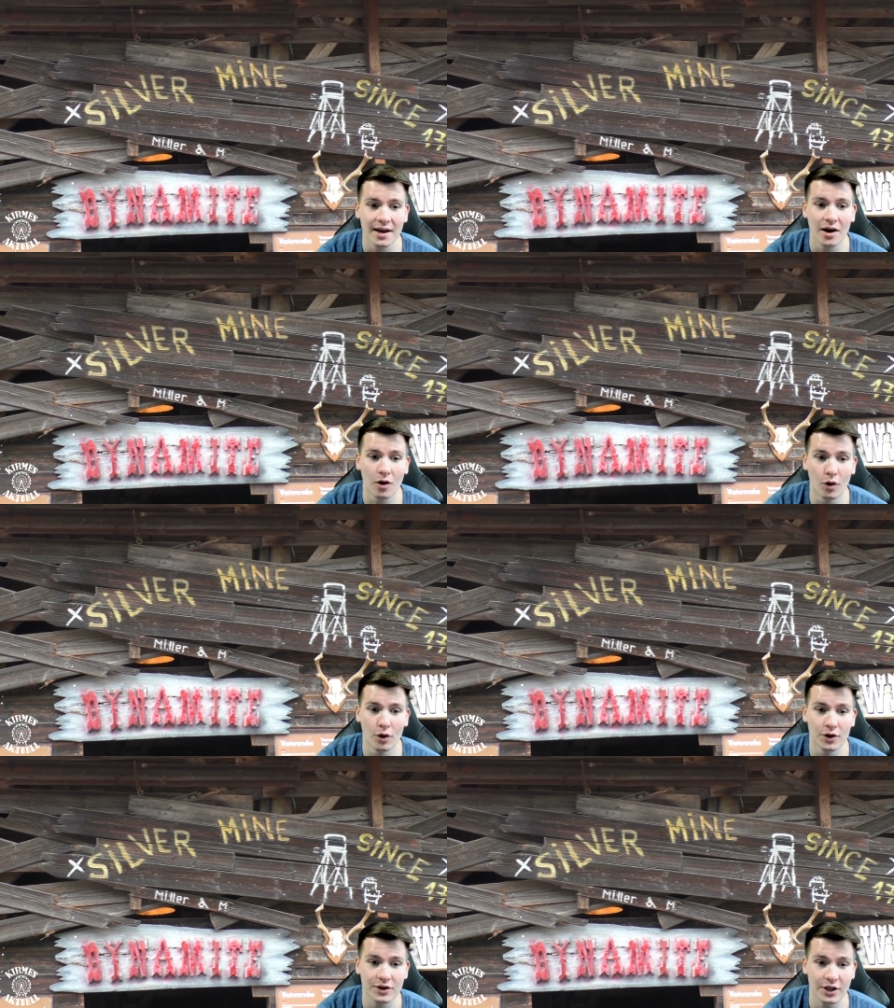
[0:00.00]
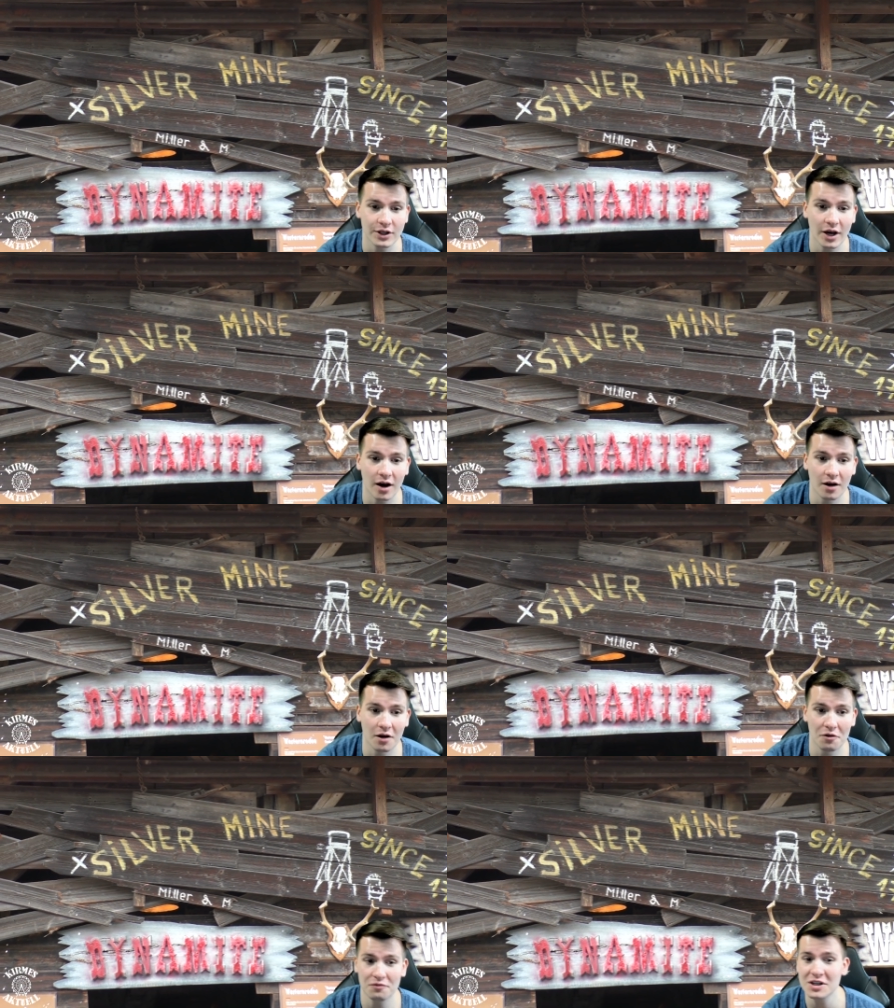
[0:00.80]
Und äh, ja,
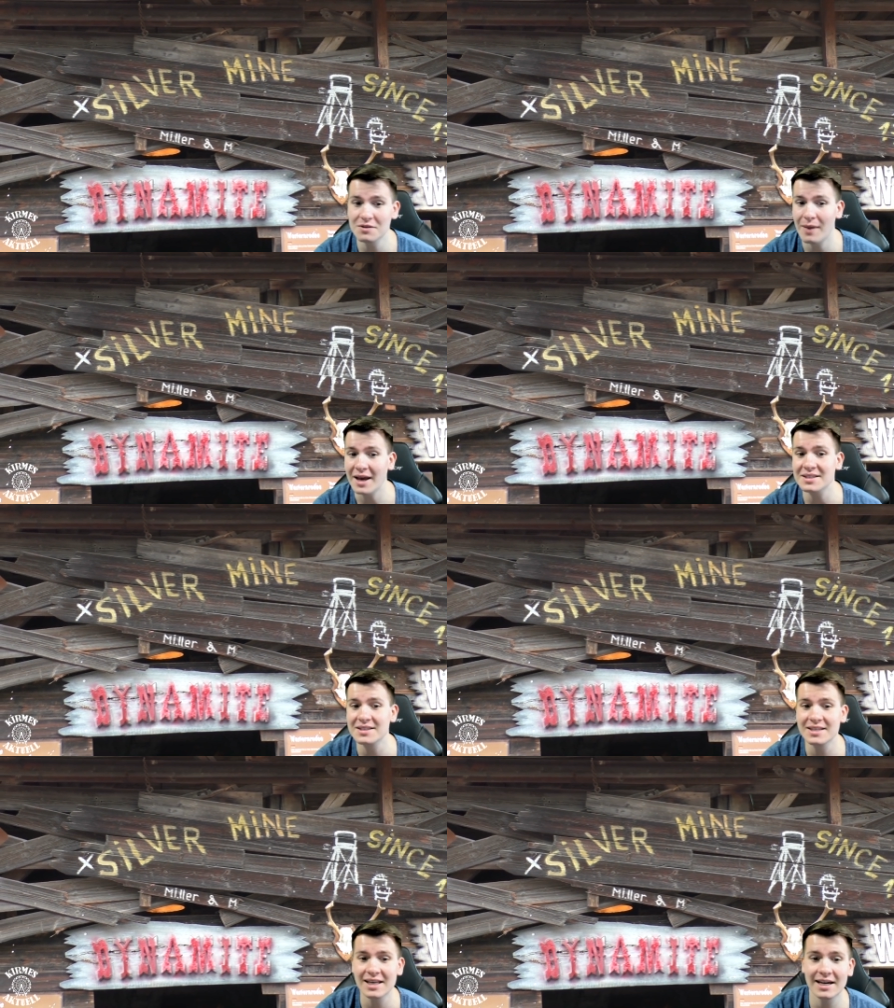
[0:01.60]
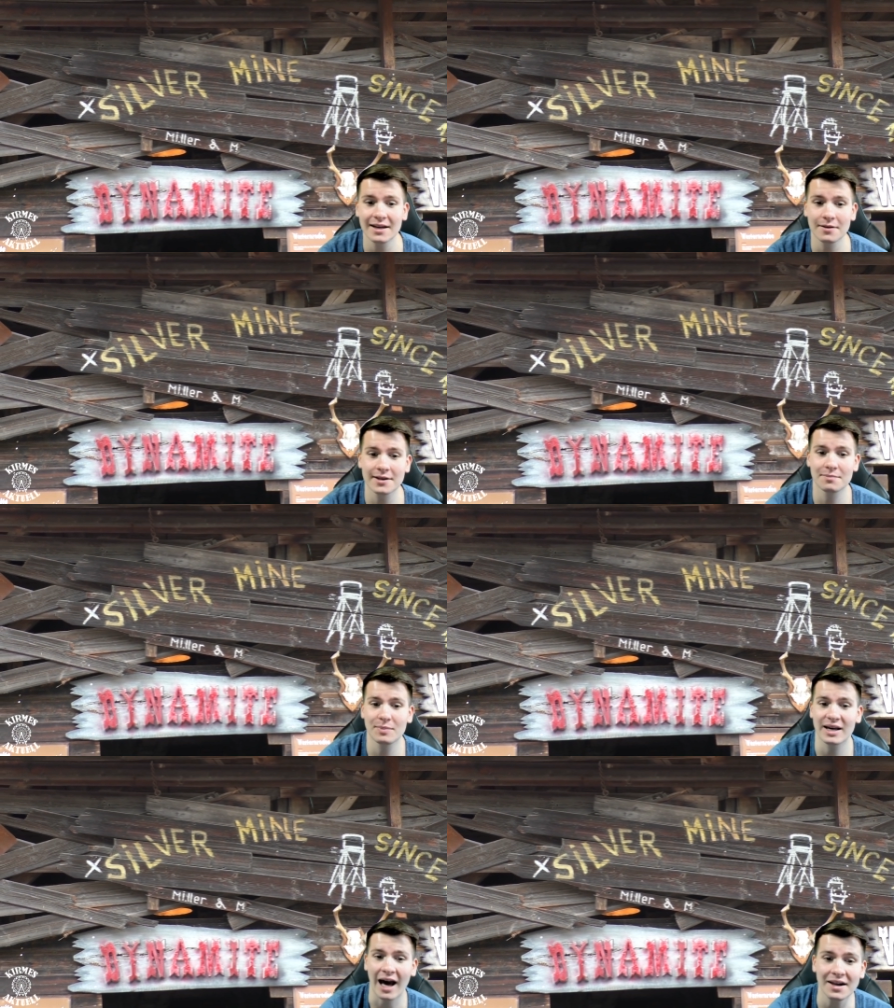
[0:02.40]
wie den meisten sicherlich
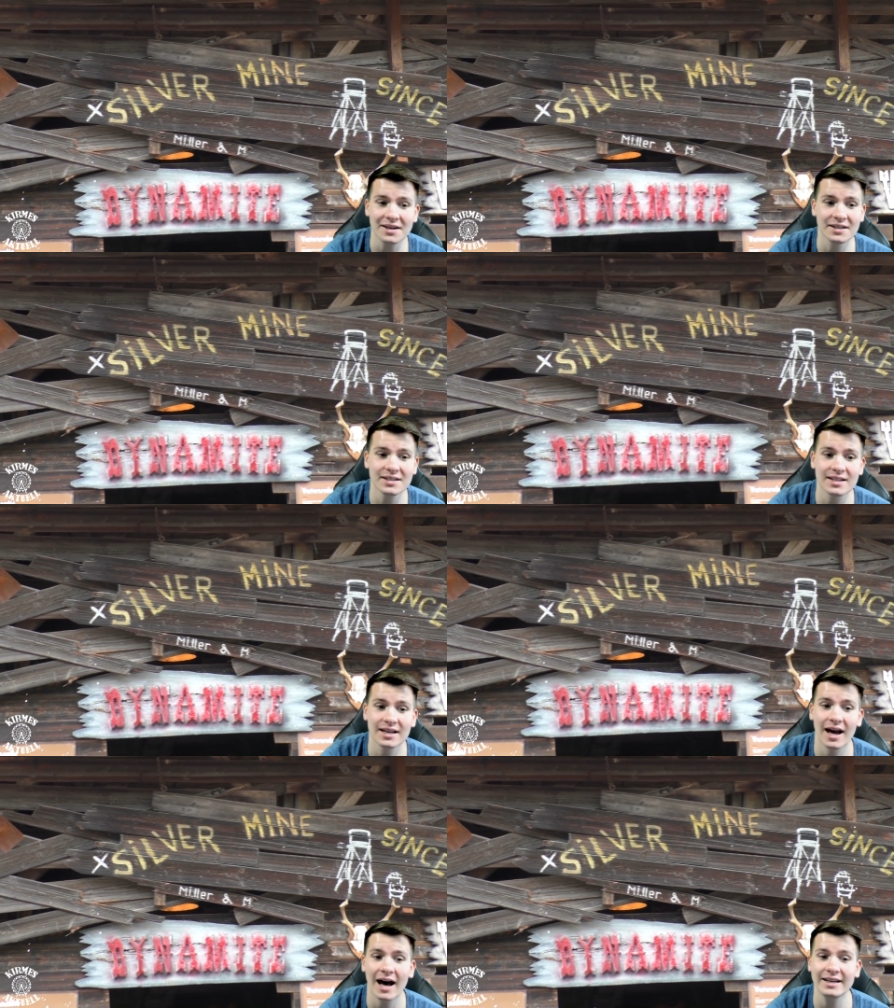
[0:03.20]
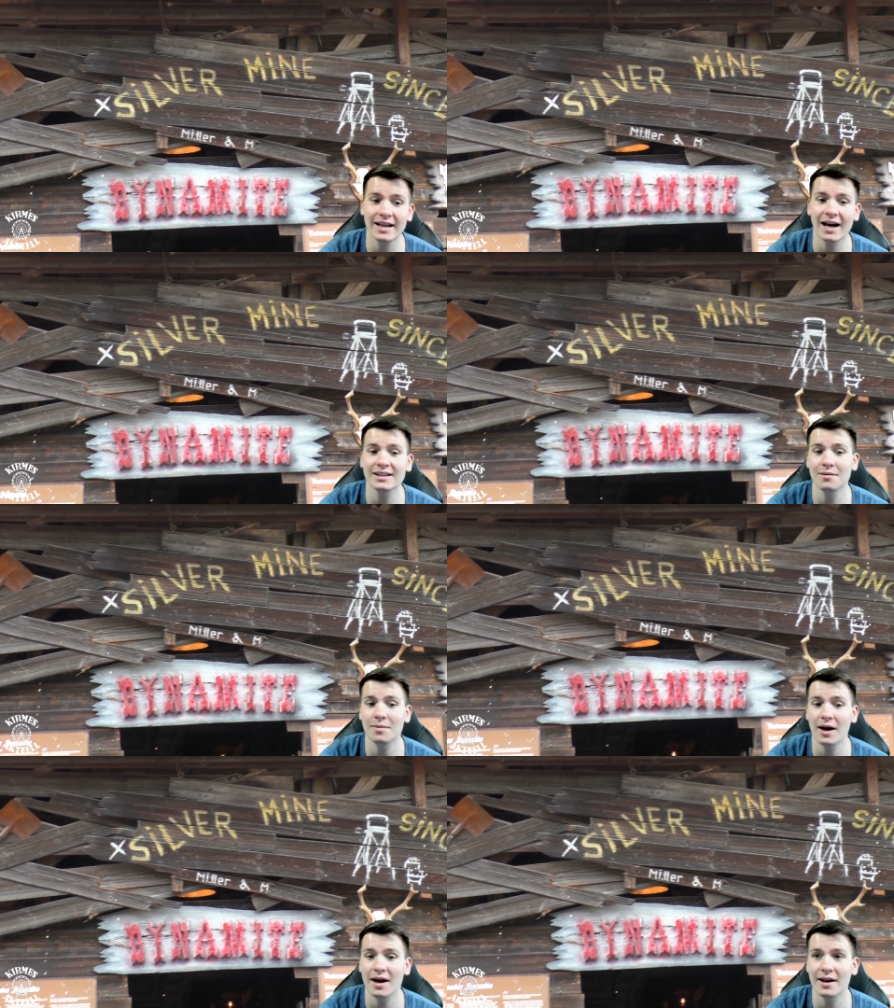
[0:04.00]
bekannt ist, äh, hat die
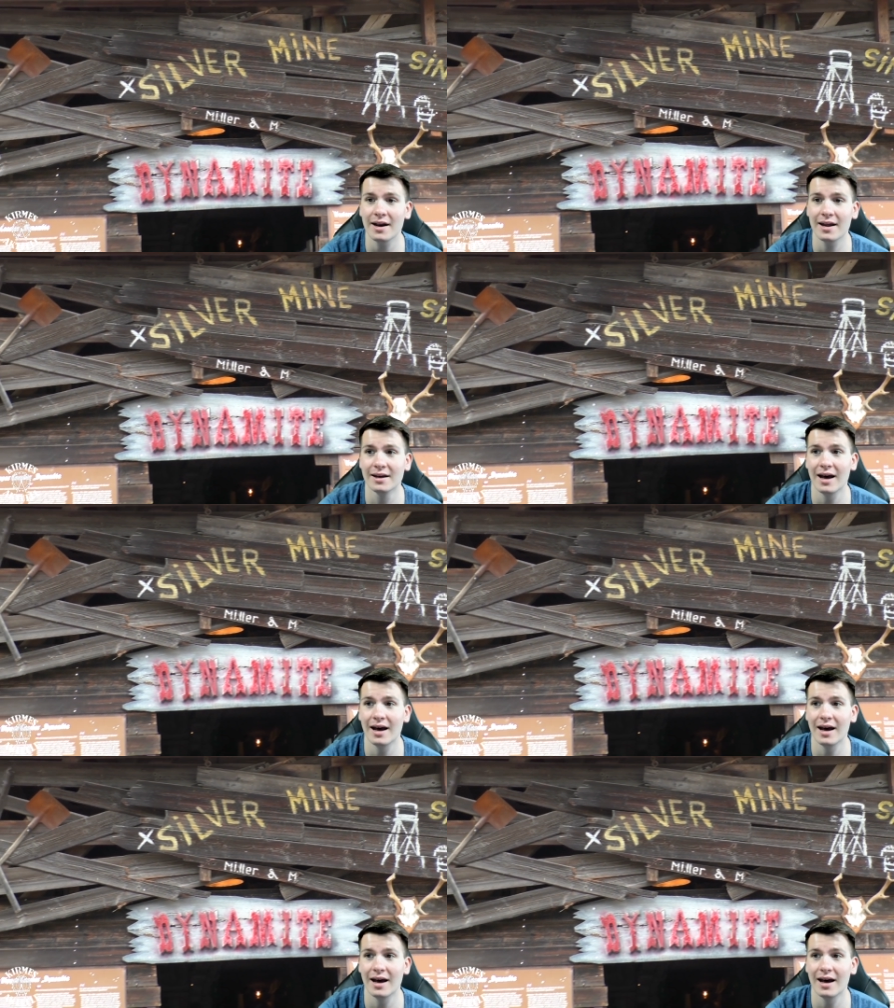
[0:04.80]
Achterbahn äh,